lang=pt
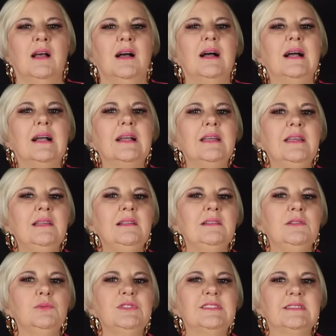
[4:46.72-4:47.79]
A
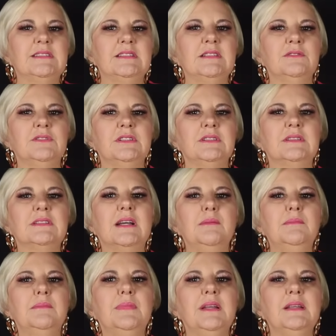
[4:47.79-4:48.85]
Hayley e o Steven
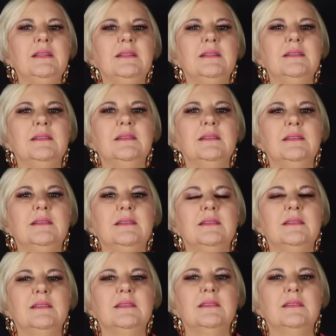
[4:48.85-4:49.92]
também
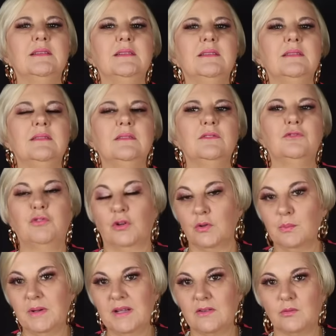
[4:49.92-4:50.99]

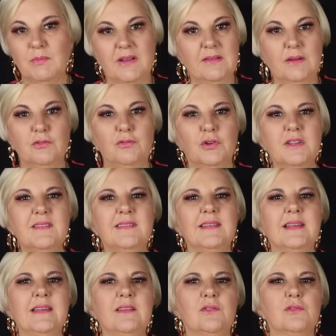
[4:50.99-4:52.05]
foram presos, mas não foram em
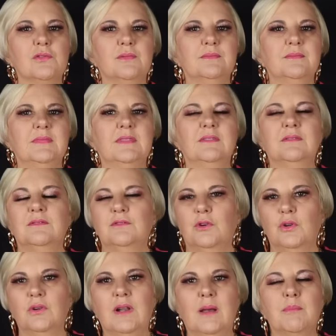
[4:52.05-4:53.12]
silêncio.
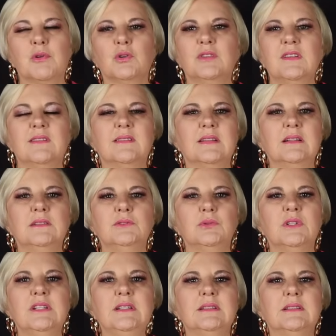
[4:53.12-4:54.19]
Foram lá protestando,
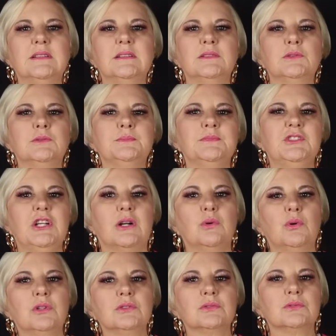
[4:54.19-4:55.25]
gritando, de
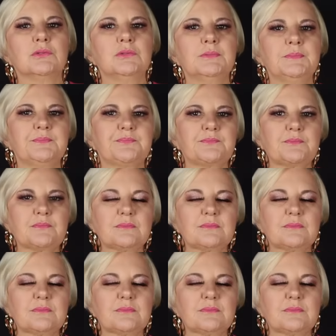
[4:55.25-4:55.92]
acordo com